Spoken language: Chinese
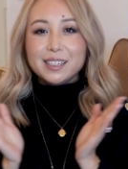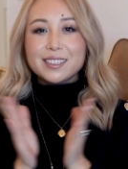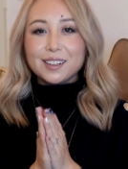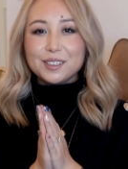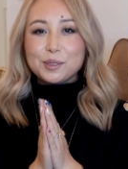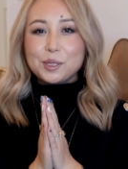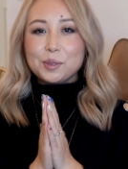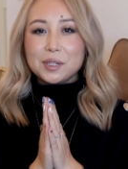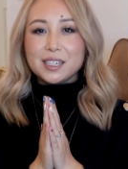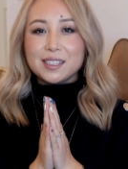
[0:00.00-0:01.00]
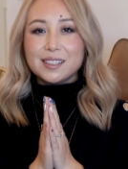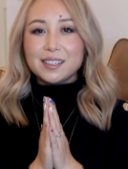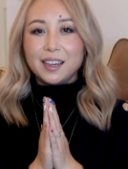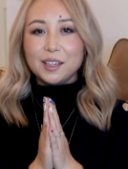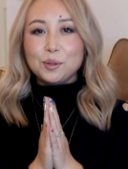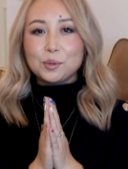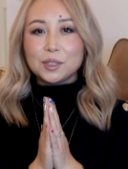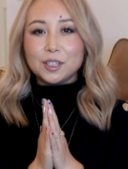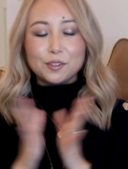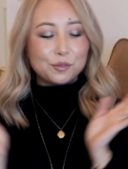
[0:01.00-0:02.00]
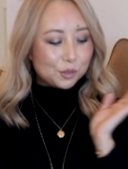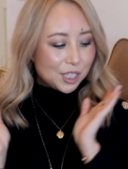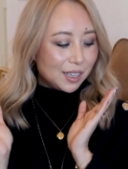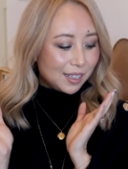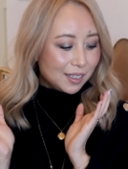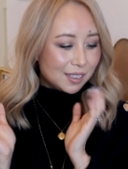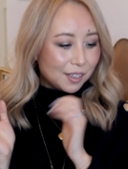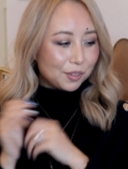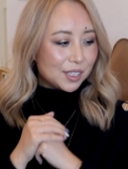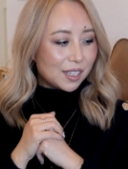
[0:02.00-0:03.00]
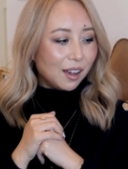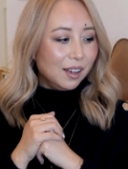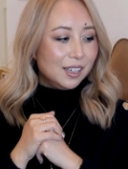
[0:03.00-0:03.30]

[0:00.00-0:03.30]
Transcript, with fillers: 以上呢就是我这次黑五的服饰类的一些分享，